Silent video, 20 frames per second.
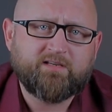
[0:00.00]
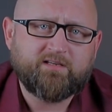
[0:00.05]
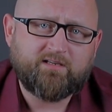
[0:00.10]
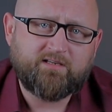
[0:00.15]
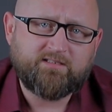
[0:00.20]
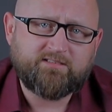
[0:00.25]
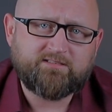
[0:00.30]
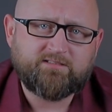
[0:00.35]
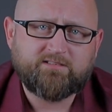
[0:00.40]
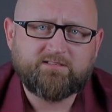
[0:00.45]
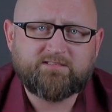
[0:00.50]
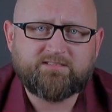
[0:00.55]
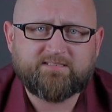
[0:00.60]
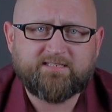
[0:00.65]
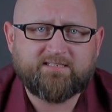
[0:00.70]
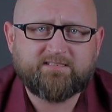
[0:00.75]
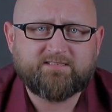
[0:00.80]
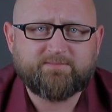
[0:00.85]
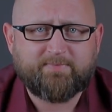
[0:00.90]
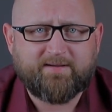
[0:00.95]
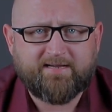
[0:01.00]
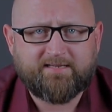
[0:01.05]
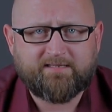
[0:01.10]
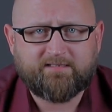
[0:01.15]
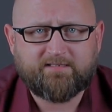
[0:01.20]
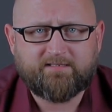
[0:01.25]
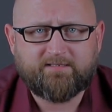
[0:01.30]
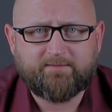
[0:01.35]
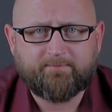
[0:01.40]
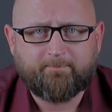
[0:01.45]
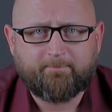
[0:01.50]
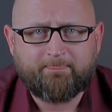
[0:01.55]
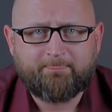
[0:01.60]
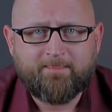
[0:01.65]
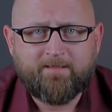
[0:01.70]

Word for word: Istny sens bajki.